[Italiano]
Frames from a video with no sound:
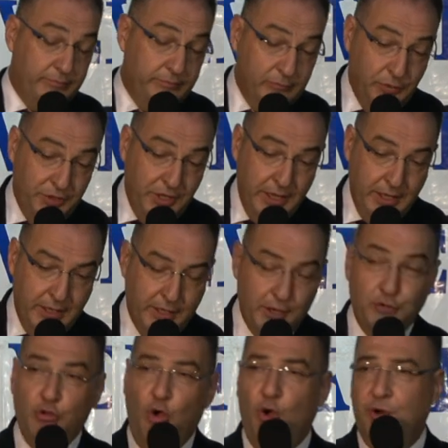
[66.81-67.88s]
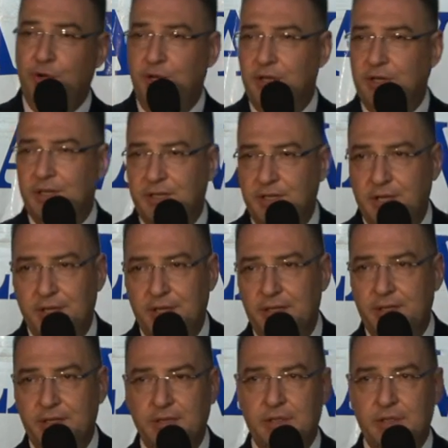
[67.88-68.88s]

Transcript: non è retorica né